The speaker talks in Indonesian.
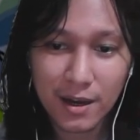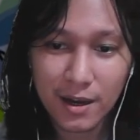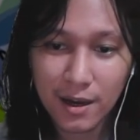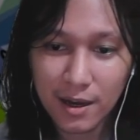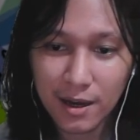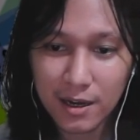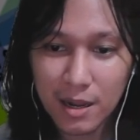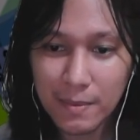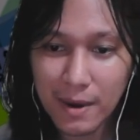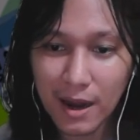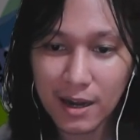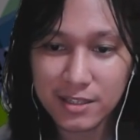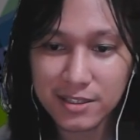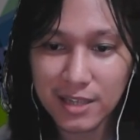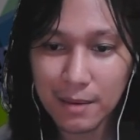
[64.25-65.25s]
Uh, dia bakal
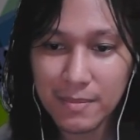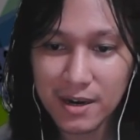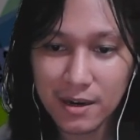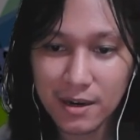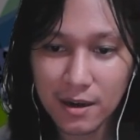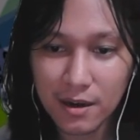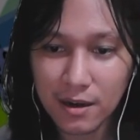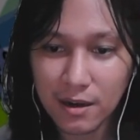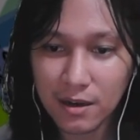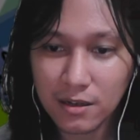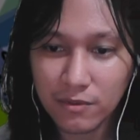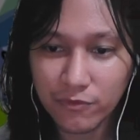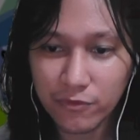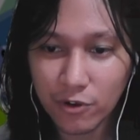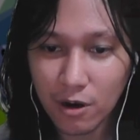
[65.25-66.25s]
nge-summon uh,
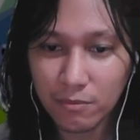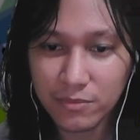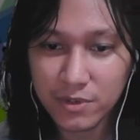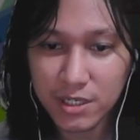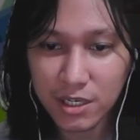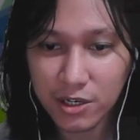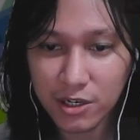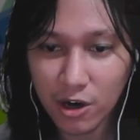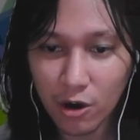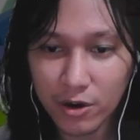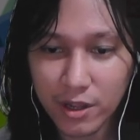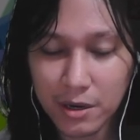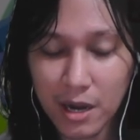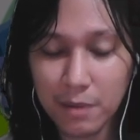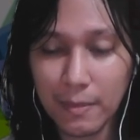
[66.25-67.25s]
from the ground
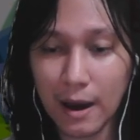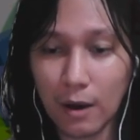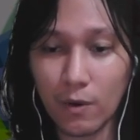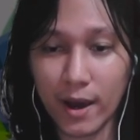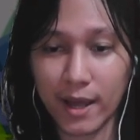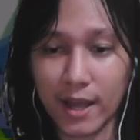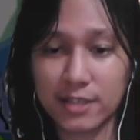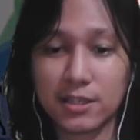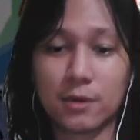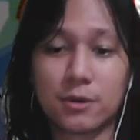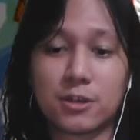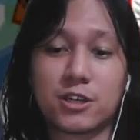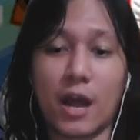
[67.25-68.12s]
ya dari bawah ya guys ya.